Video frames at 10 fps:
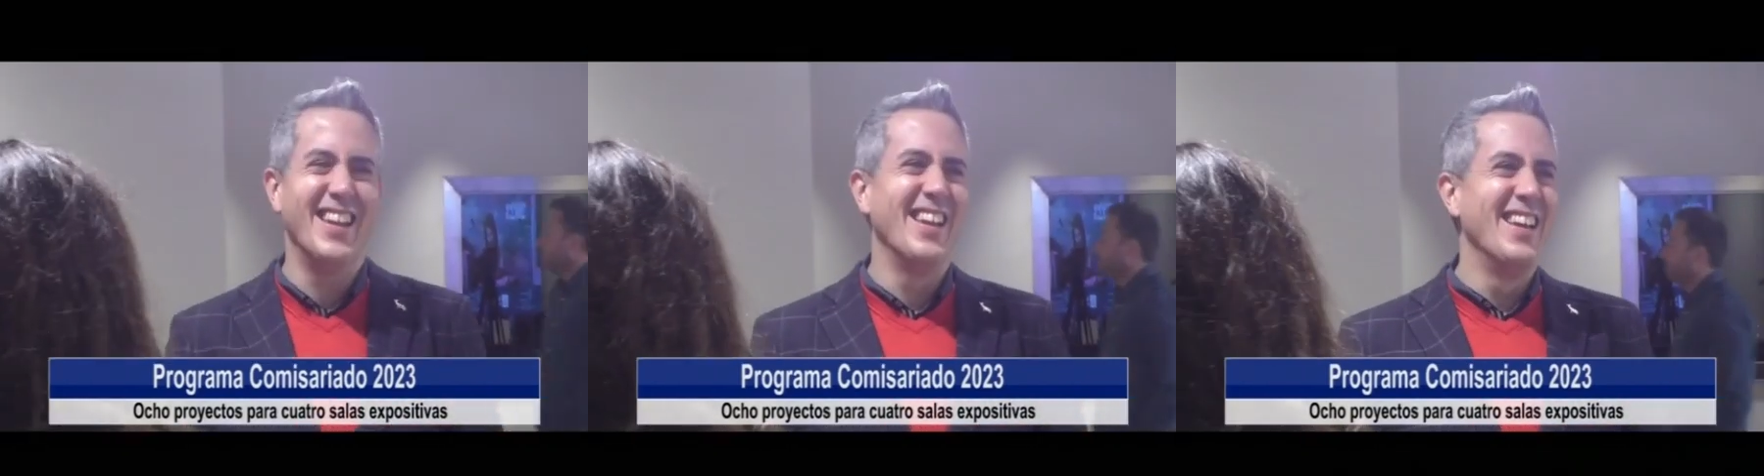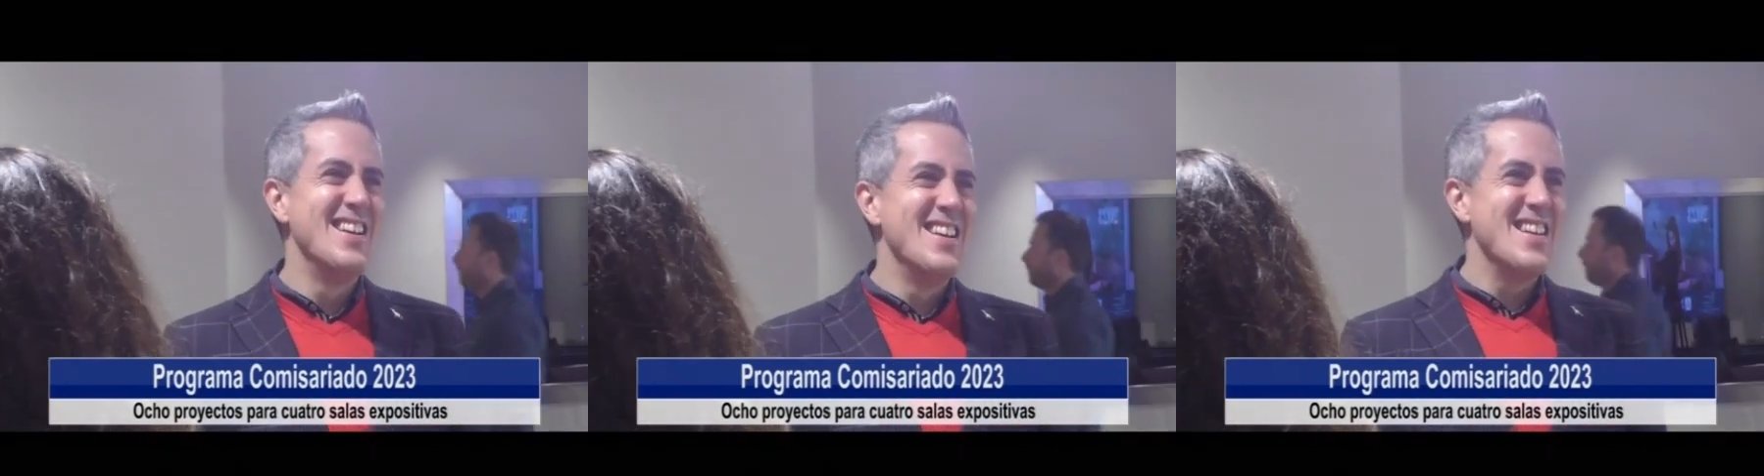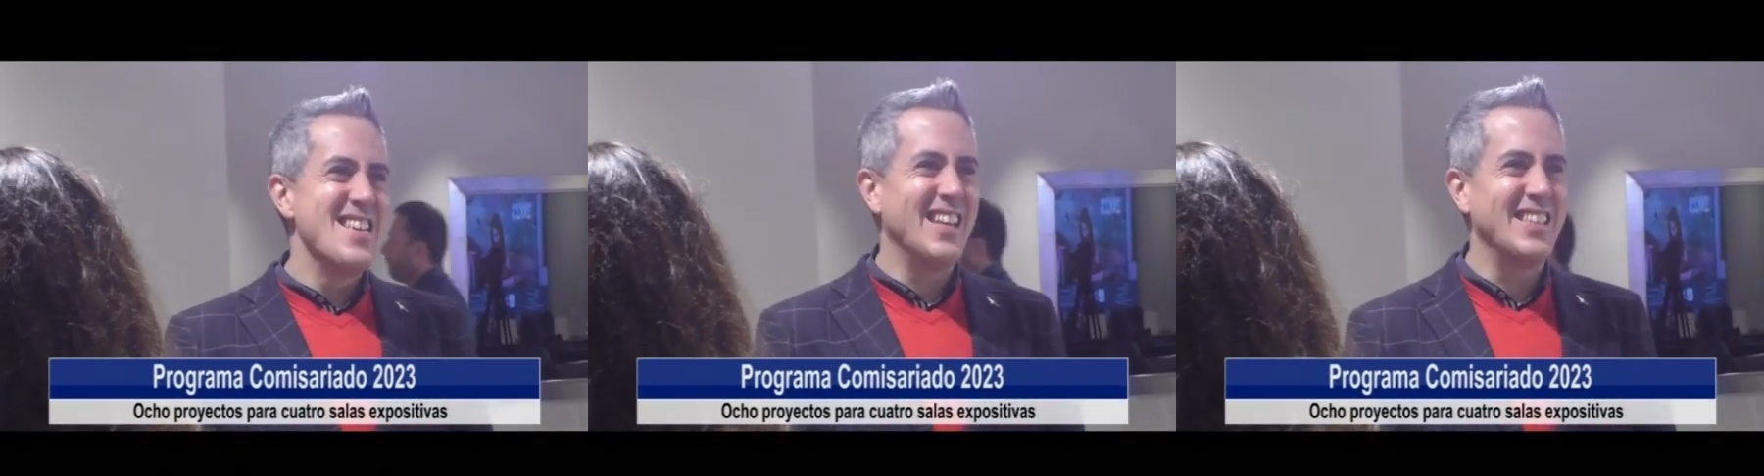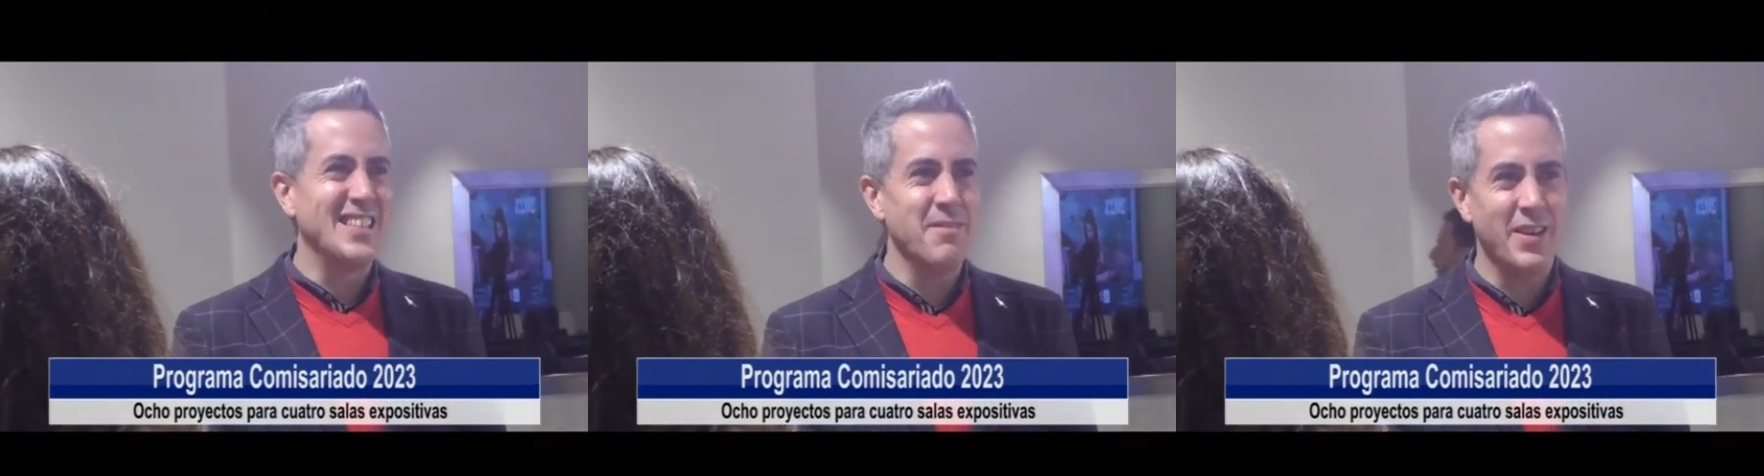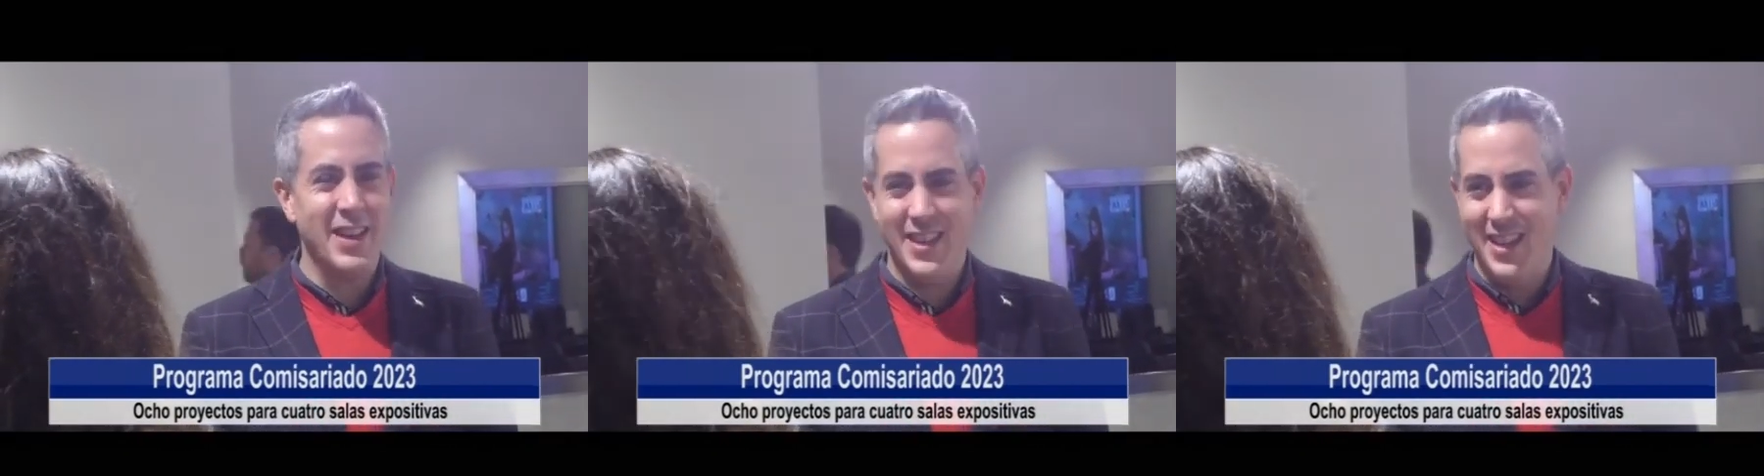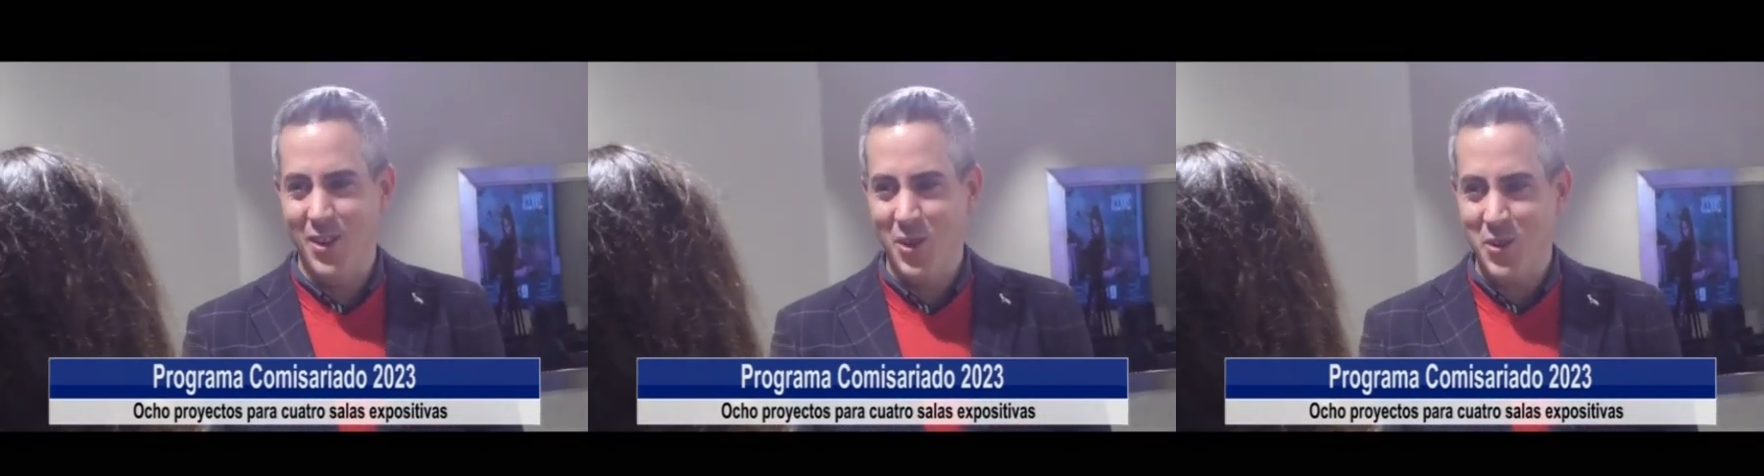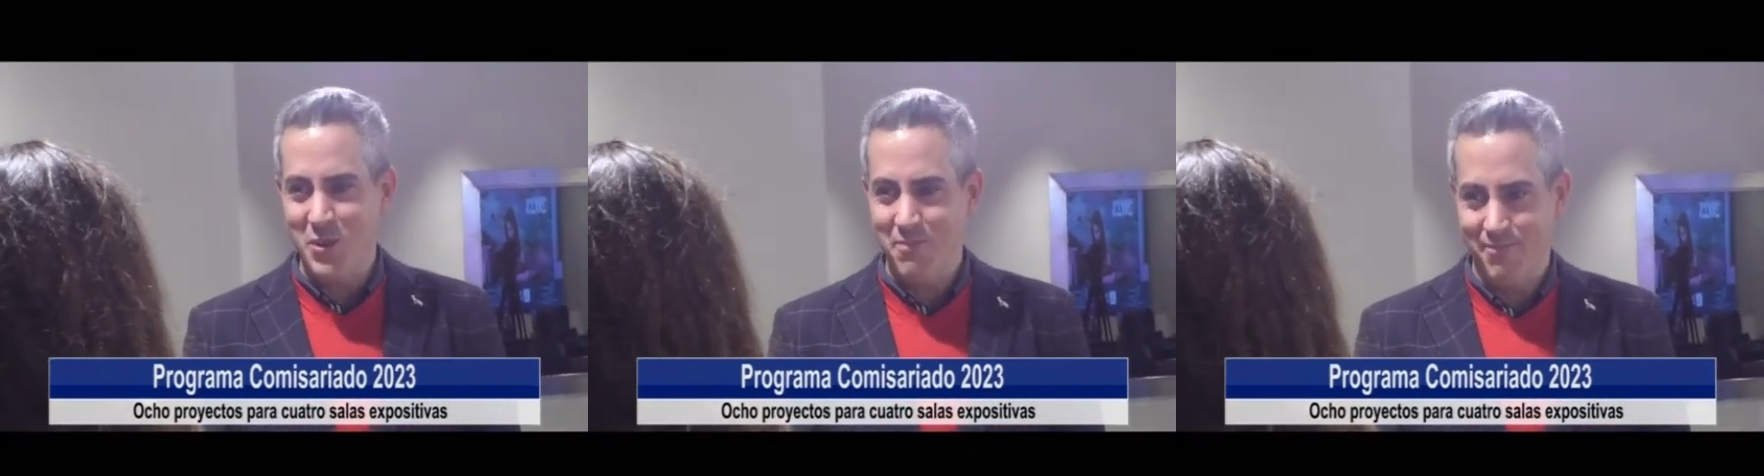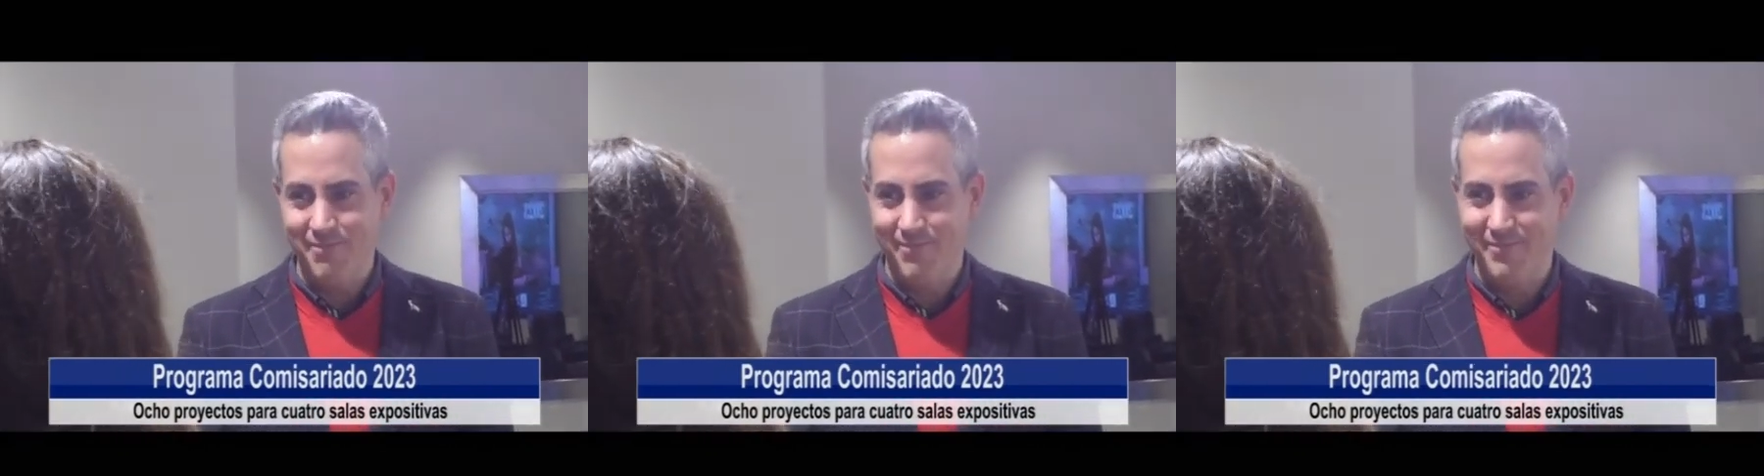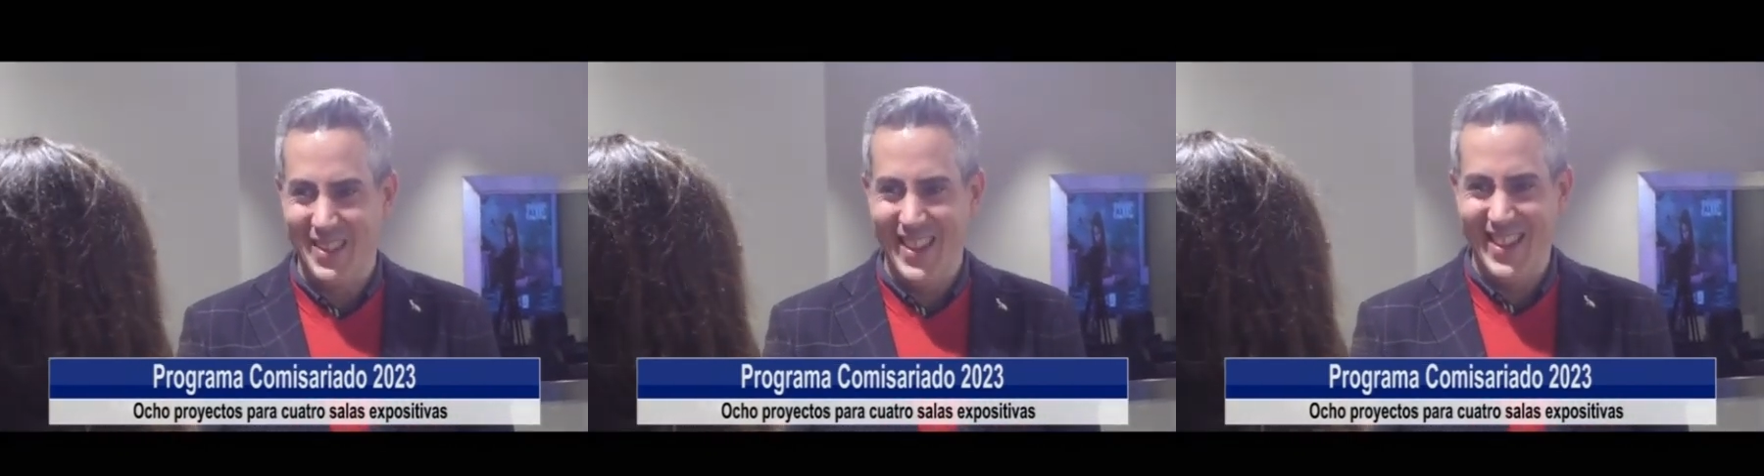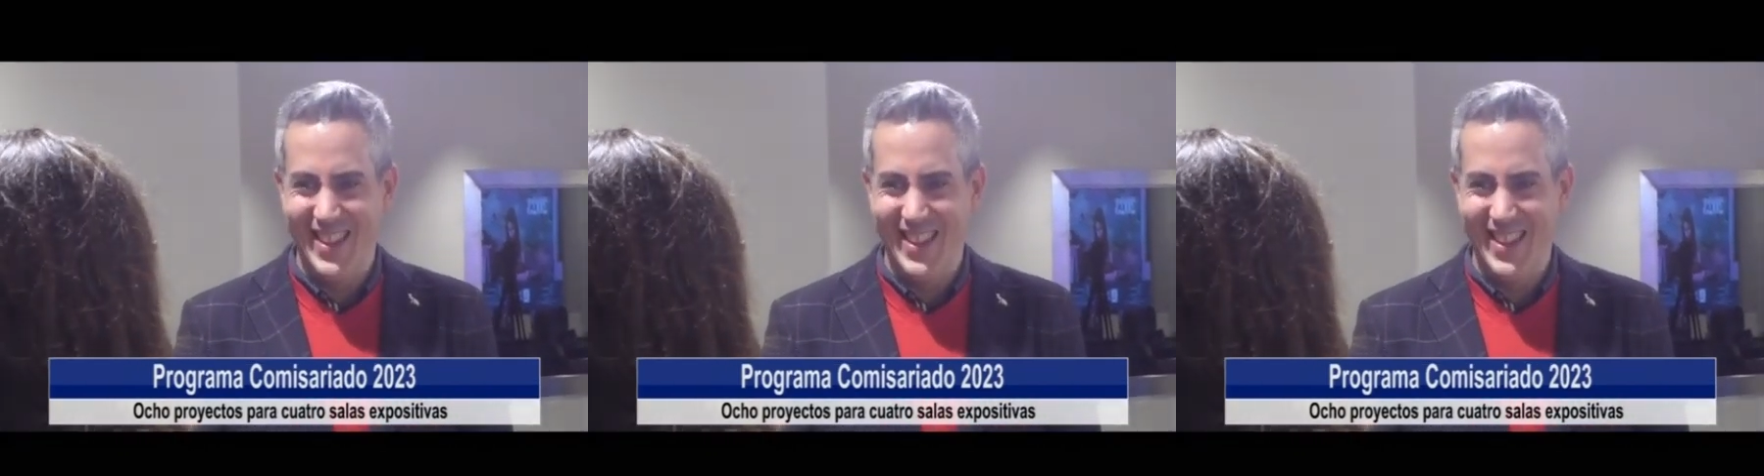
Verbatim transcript: del Águila y la Parra en Santillana del Mar, el